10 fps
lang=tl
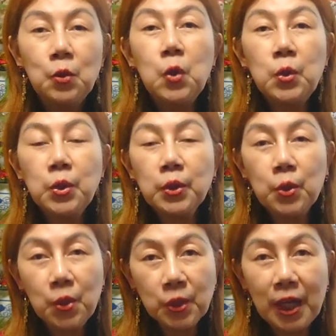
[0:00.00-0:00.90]
kung
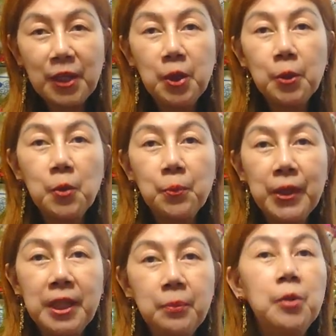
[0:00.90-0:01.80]
kung ano kung
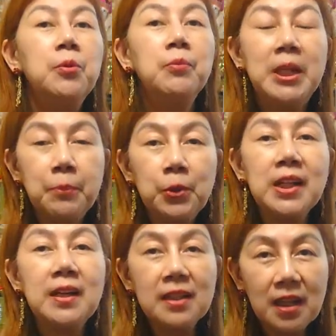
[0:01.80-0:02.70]
pwede po bumili po
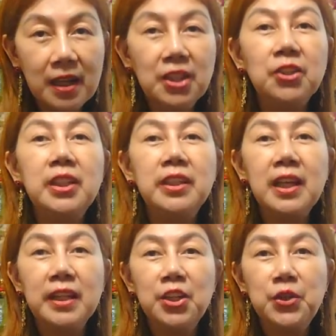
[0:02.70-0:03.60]
talaga kayo
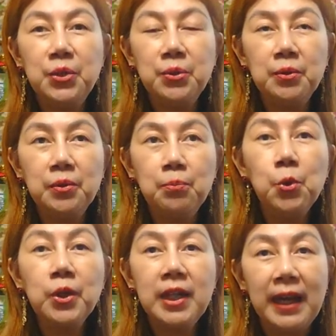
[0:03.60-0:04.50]
ng inyong
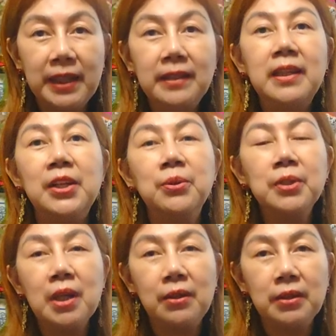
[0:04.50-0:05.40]
book guide
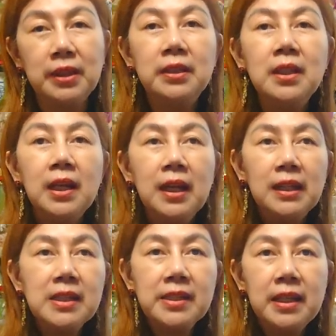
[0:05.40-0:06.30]
ngayong taon
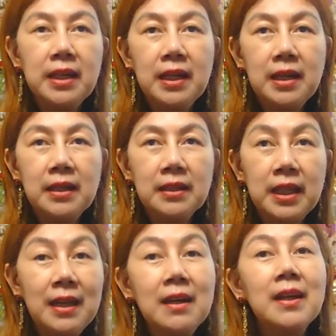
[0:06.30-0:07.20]
kasi uh,
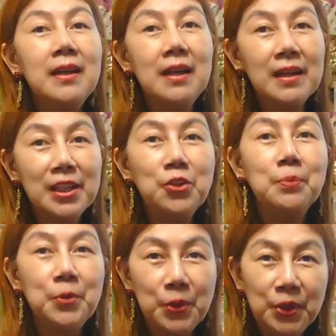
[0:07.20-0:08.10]
kailangan kailangan
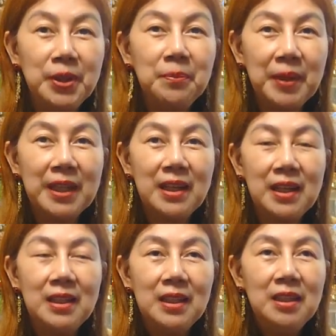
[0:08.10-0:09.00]
niyo po yun
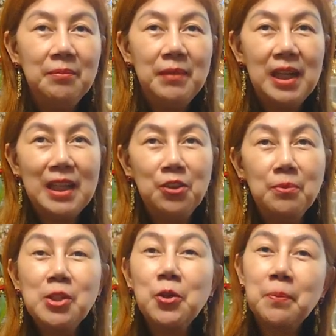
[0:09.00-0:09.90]
para ma
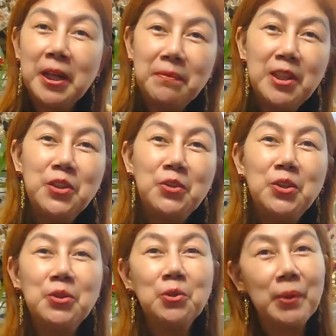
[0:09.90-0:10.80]
ano ma-survive
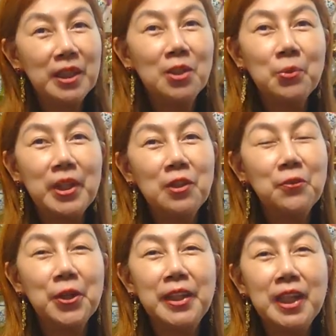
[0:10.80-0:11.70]
ninyo yung
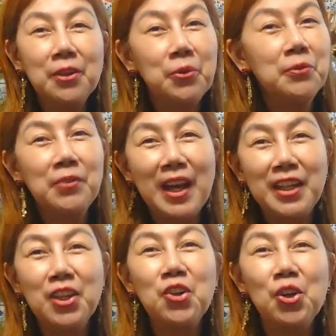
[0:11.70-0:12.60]
2024 ng with
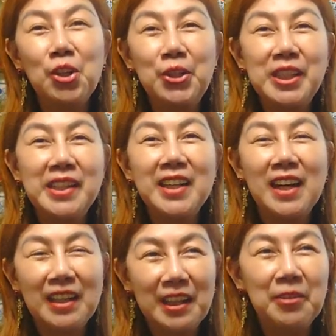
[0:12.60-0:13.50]
flying colors
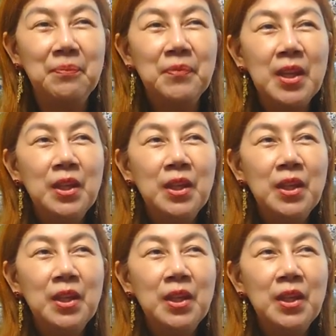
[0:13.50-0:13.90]
ika nga